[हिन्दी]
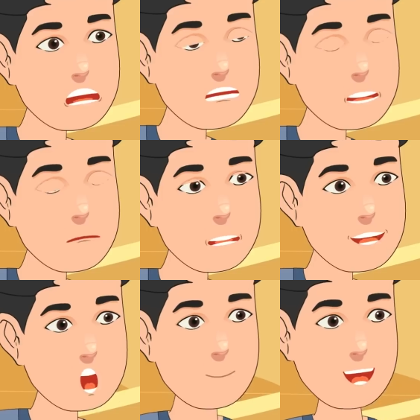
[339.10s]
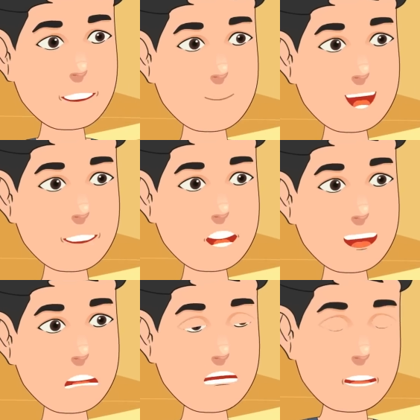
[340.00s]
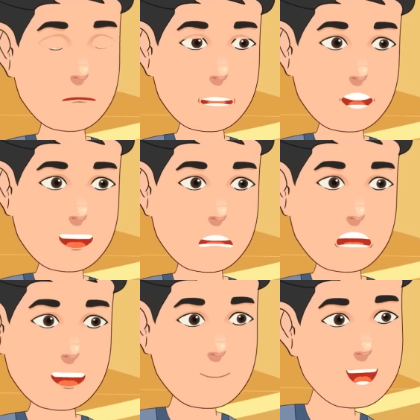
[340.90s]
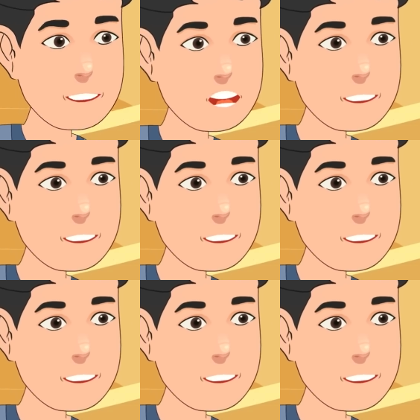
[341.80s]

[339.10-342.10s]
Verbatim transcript: उन्होंने अपने प्राण त्यागते समय मुझे वरदान दिया